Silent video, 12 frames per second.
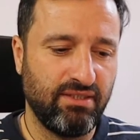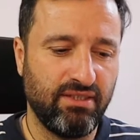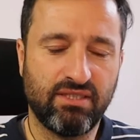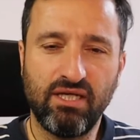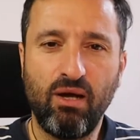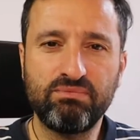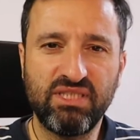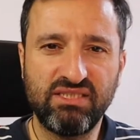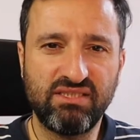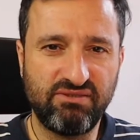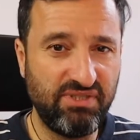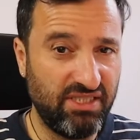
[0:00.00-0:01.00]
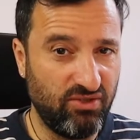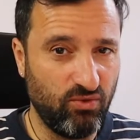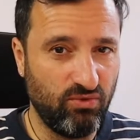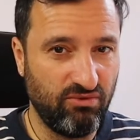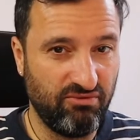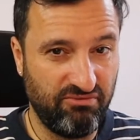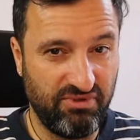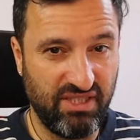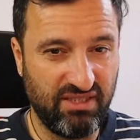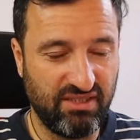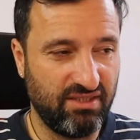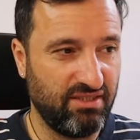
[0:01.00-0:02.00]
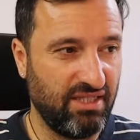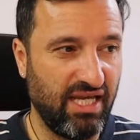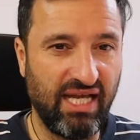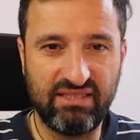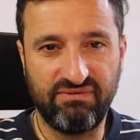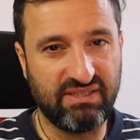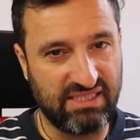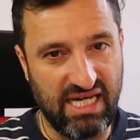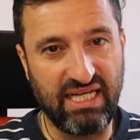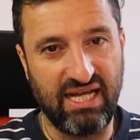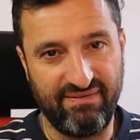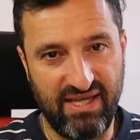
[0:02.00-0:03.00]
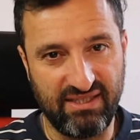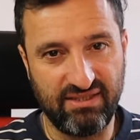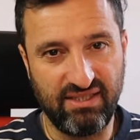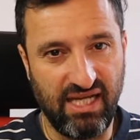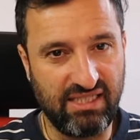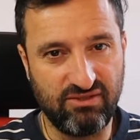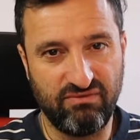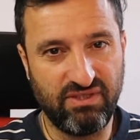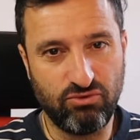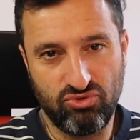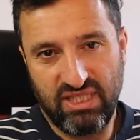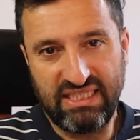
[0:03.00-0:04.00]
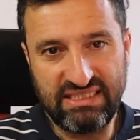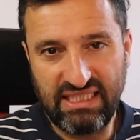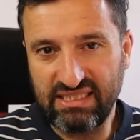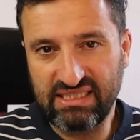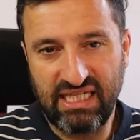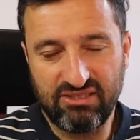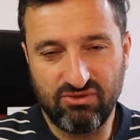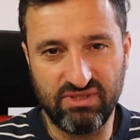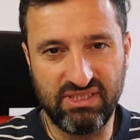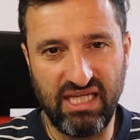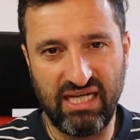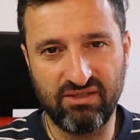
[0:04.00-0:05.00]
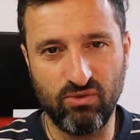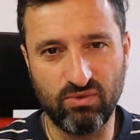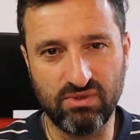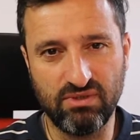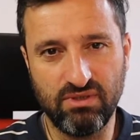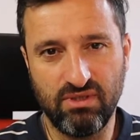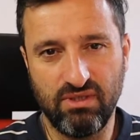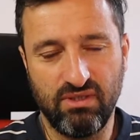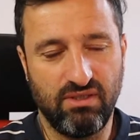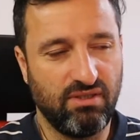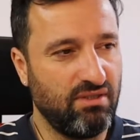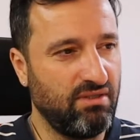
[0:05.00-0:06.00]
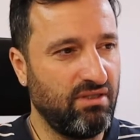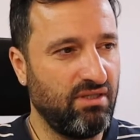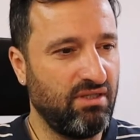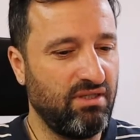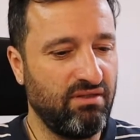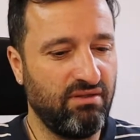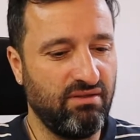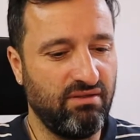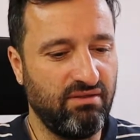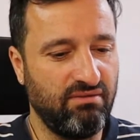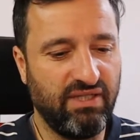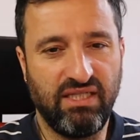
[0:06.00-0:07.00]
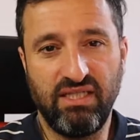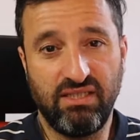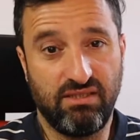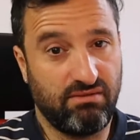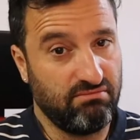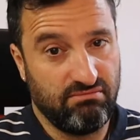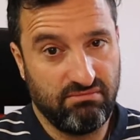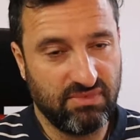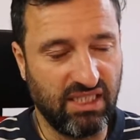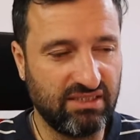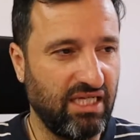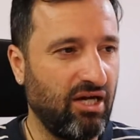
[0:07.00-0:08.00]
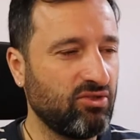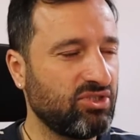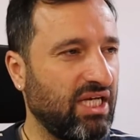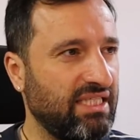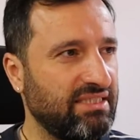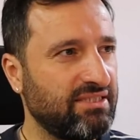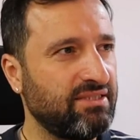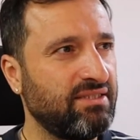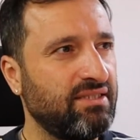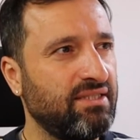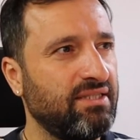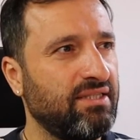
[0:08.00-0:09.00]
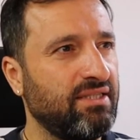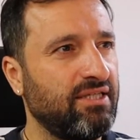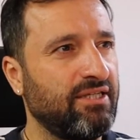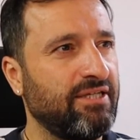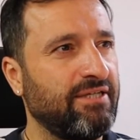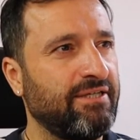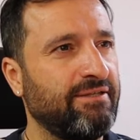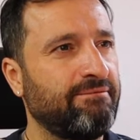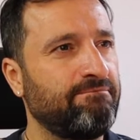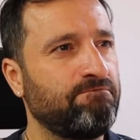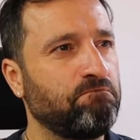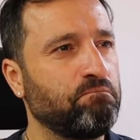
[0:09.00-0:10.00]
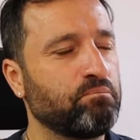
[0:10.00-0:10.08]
Ich glaube, dieses Video wird etwas länger werden. Also wenn du Zeit hast, kannst du es dir angucken. Äh, wenn nicht, kannst du ja ausschalten. Ähm